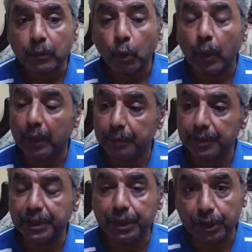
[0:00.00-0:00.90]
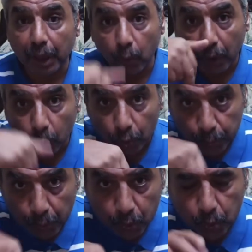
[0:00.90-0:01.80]
هو يدور
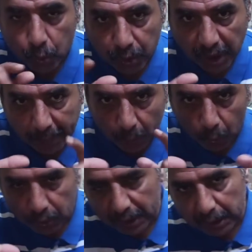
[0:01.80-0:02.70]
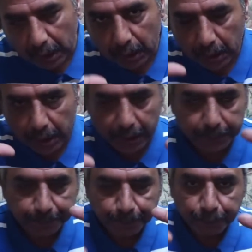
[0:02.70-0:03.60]
ويبص طبعا قصادنا
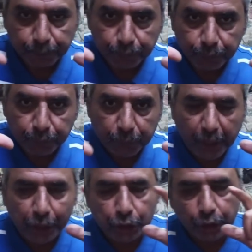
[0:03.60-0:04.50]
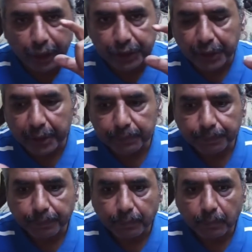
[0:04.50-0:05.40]
الشاشة
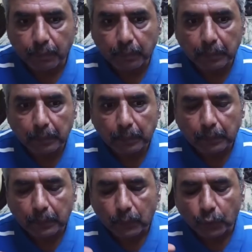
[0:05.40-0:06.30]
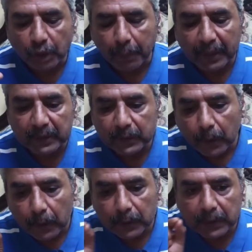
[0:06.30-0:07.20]
طبعا
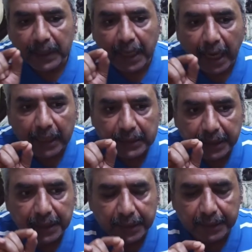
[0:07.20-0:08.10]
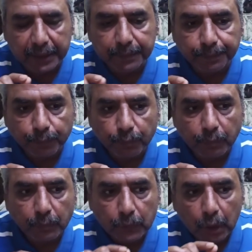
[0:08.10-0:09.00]
ظاهر زي حاجتين كده
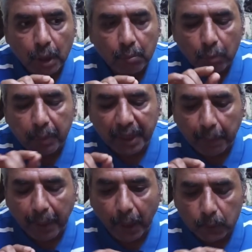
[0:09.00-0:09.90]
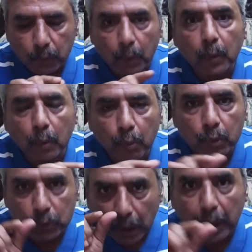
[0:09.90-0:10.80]
ممكن ابقى احط لكم
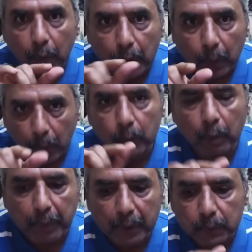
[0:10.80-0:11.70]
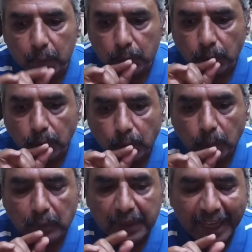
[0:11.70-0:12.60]
المنظرة اوريه لكم برضو
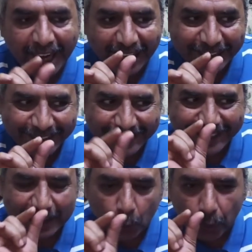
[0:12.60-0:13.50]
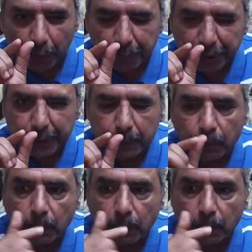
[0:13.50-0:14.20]
حاجتين كده ورمين